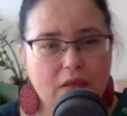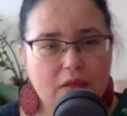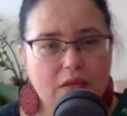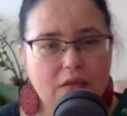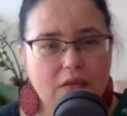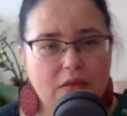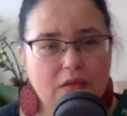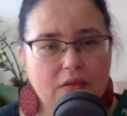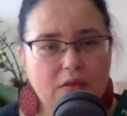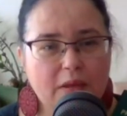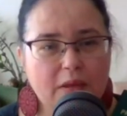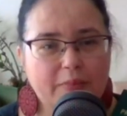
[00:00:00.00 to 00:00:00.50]

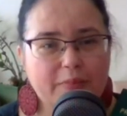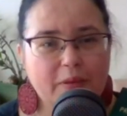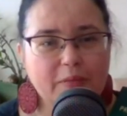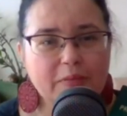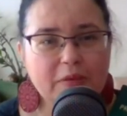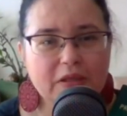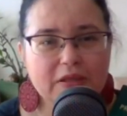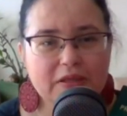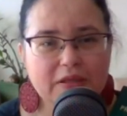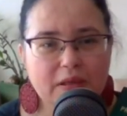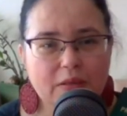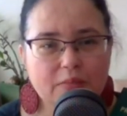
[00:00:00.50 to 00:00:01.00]
E, ja
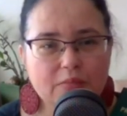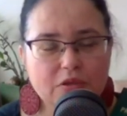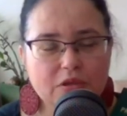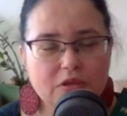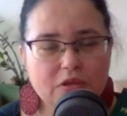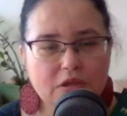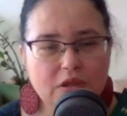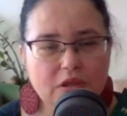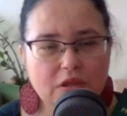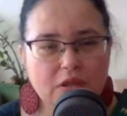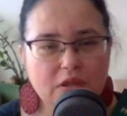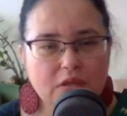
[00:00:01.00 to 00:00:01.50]
pamiętam,
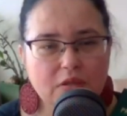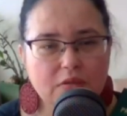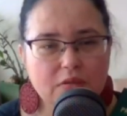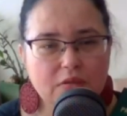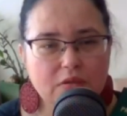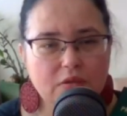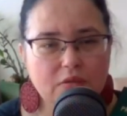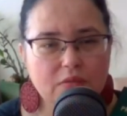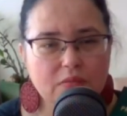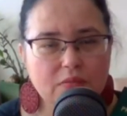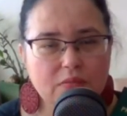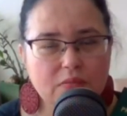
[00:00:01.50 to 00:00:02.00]
że
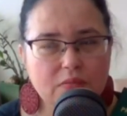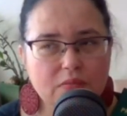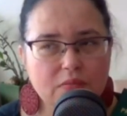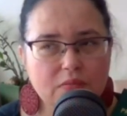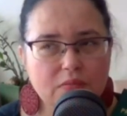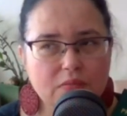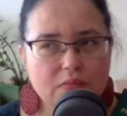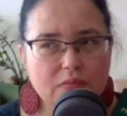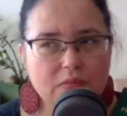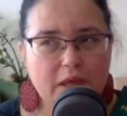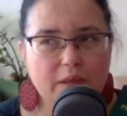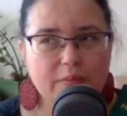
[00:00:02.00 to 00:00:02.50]

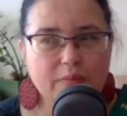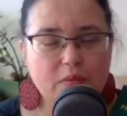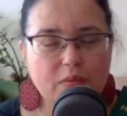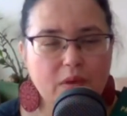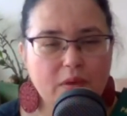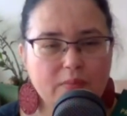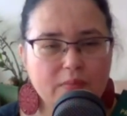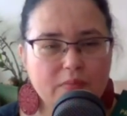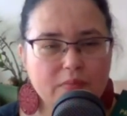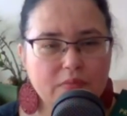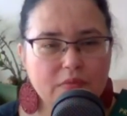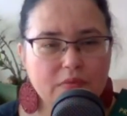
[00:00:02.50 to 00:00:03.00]
mm, jak
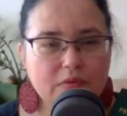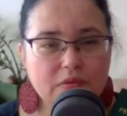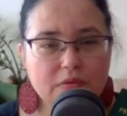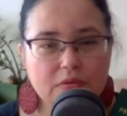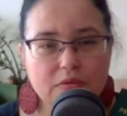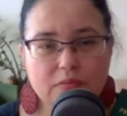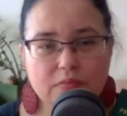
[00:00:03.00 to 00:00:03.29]
byłam